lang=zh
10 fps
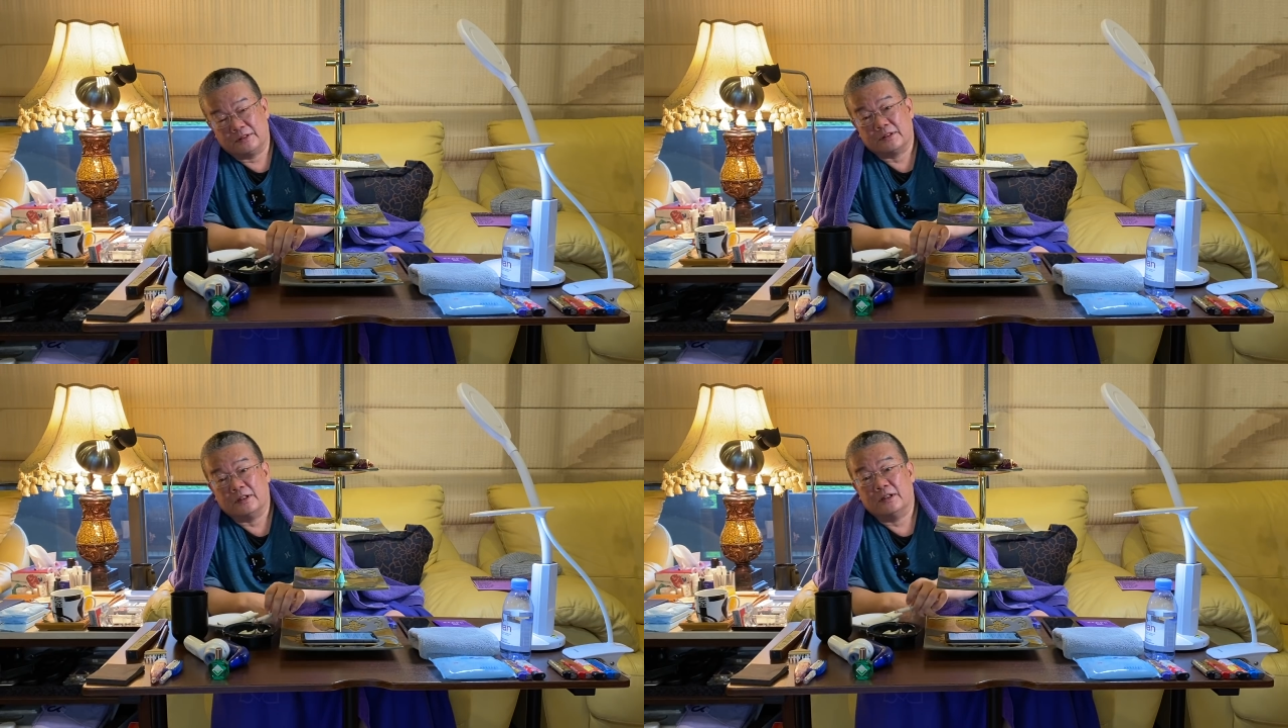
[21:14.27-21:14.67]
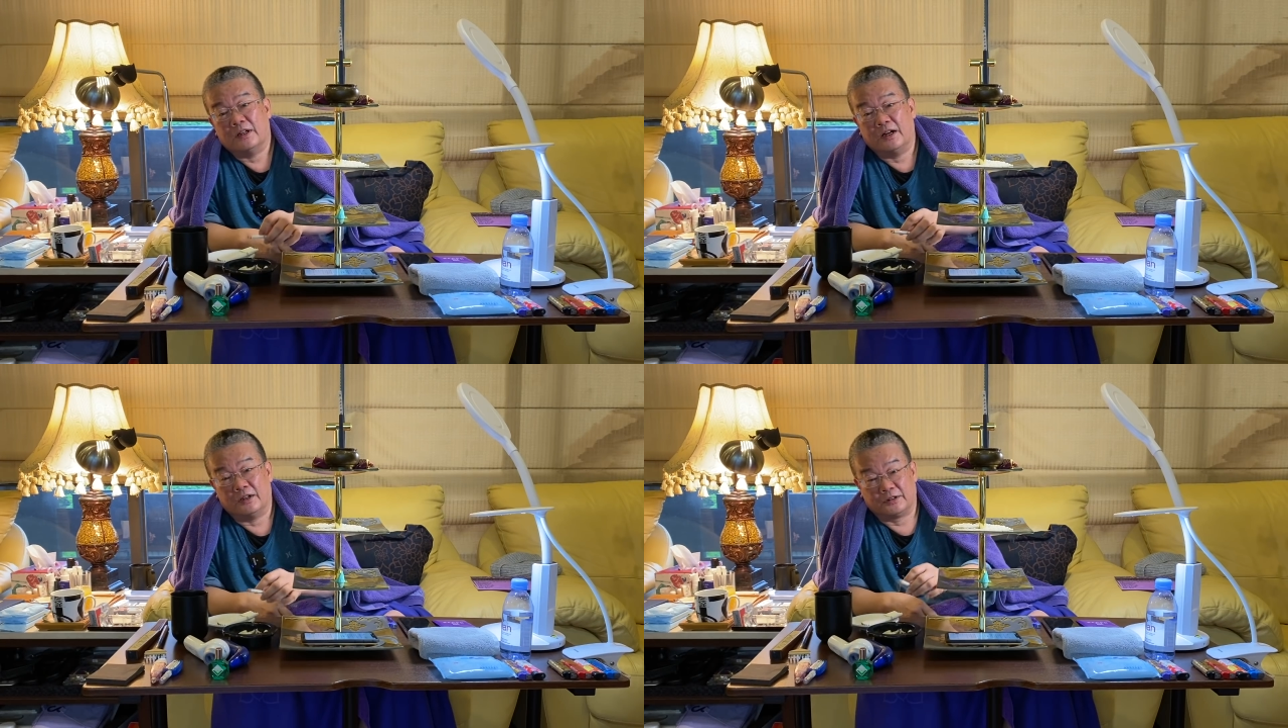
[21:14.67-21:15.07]
这个
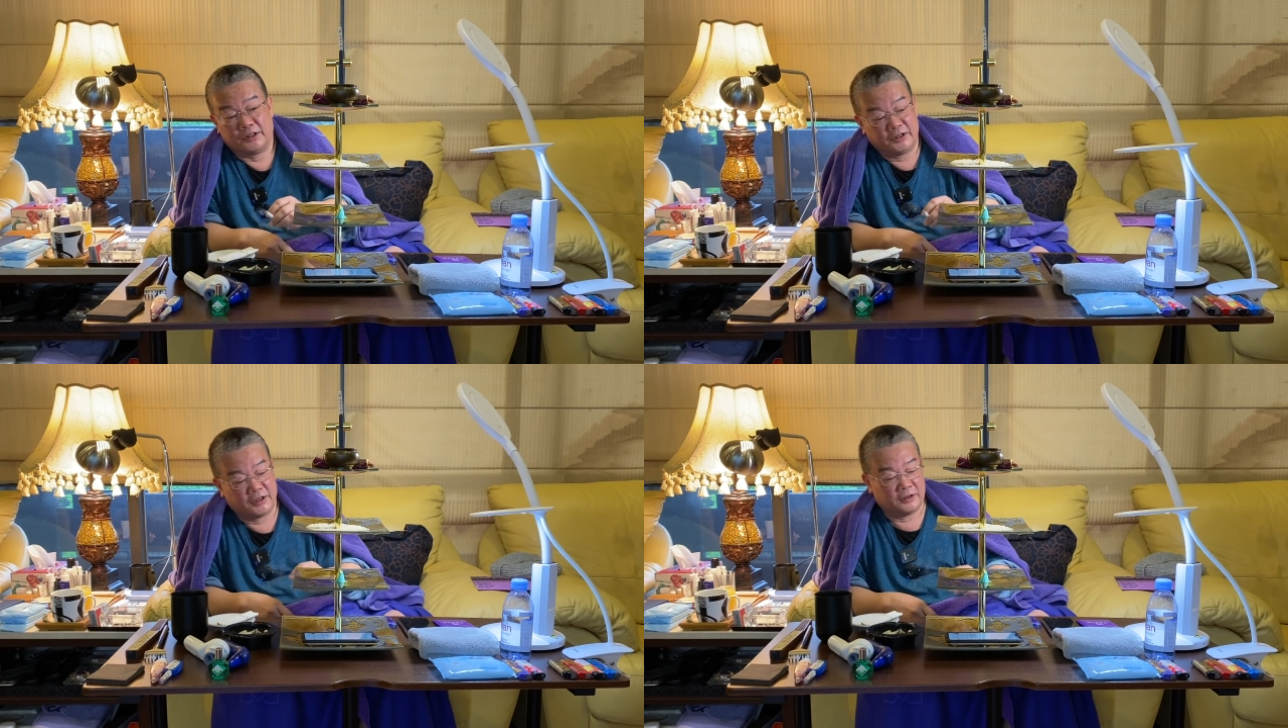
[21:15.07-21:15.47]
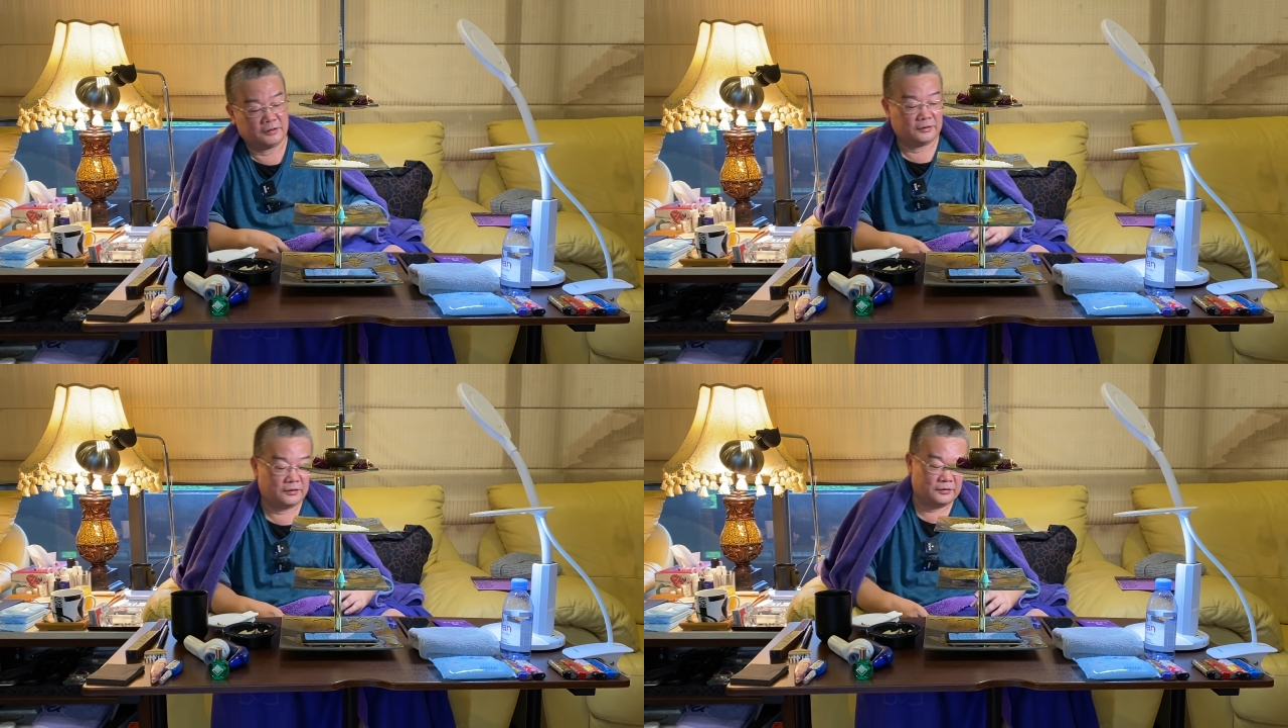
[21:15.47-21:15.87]
啊，第一个
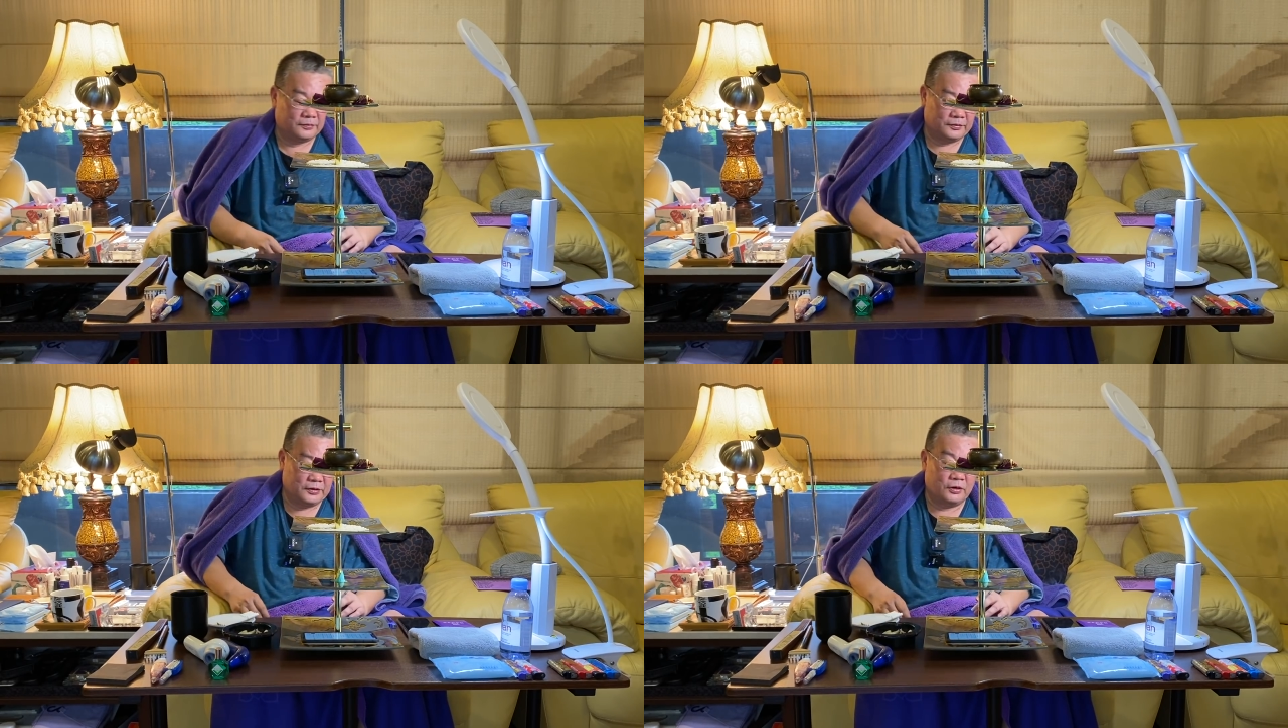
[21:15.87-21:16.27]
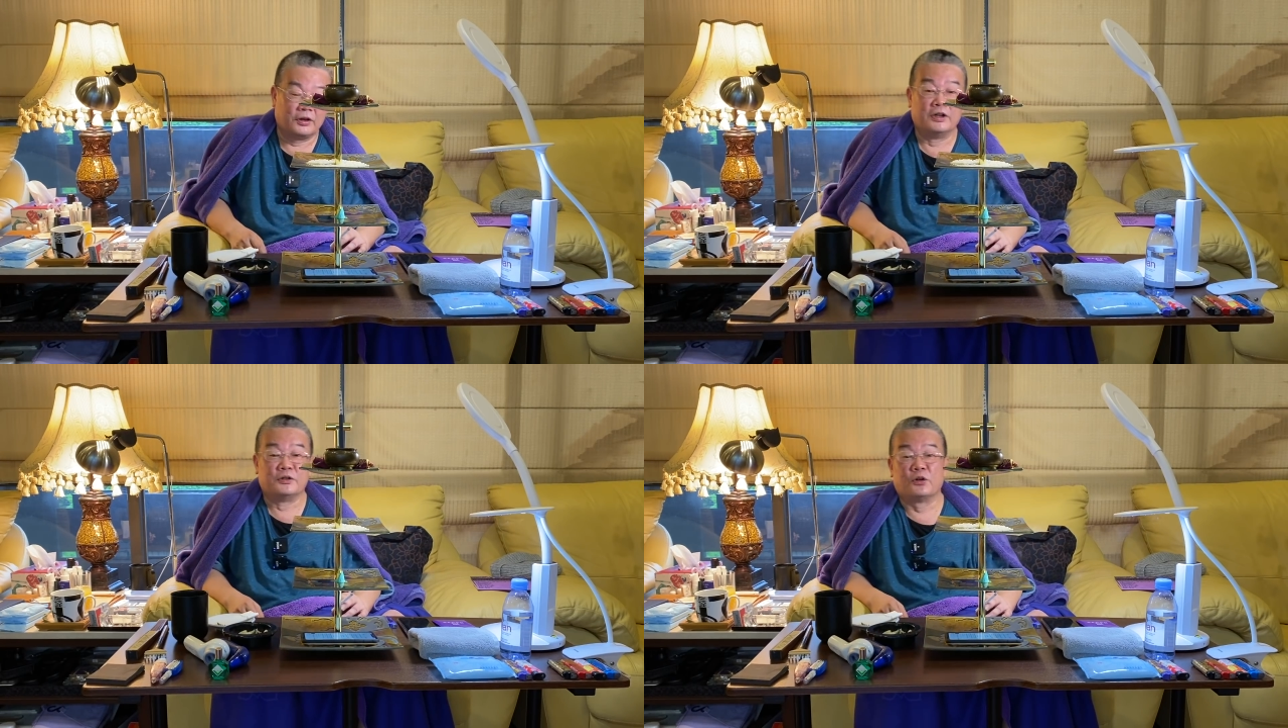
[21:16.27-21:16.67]
有一
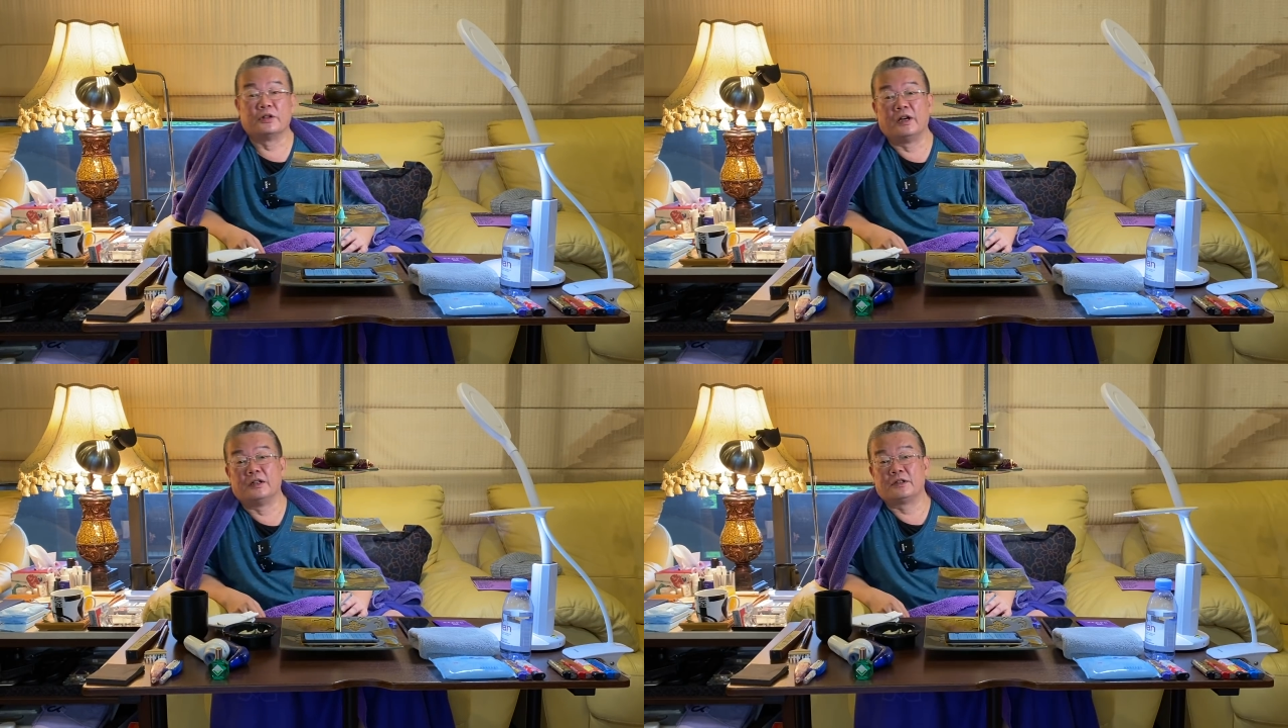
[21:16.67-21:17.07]
个很重要的，